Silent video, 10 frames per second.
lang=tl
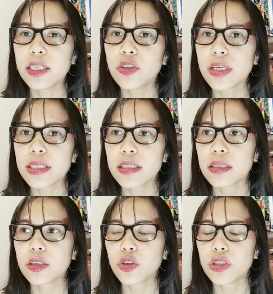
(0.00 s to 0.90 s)
he just,
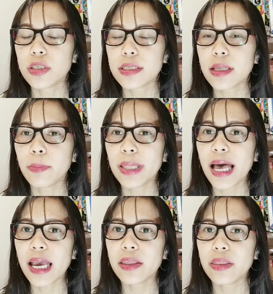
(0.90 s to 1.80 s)
she just
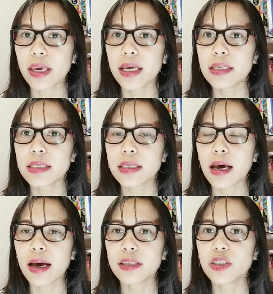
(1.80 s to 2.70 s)
applied this
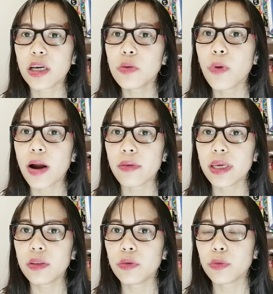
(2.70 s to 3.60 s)
uh,
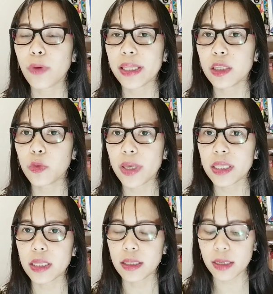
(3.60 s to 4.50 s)
January to
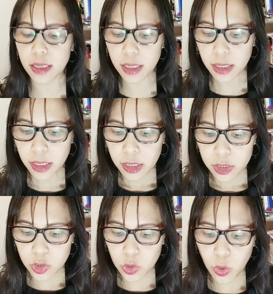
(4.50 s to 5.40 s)
2023.
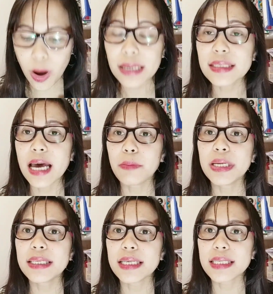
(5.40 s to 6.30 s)
So, ang
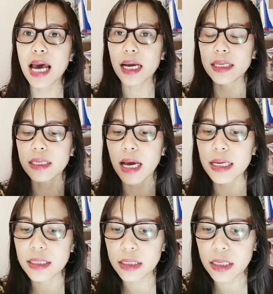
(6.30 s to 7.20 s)
sabi niya sa akin guys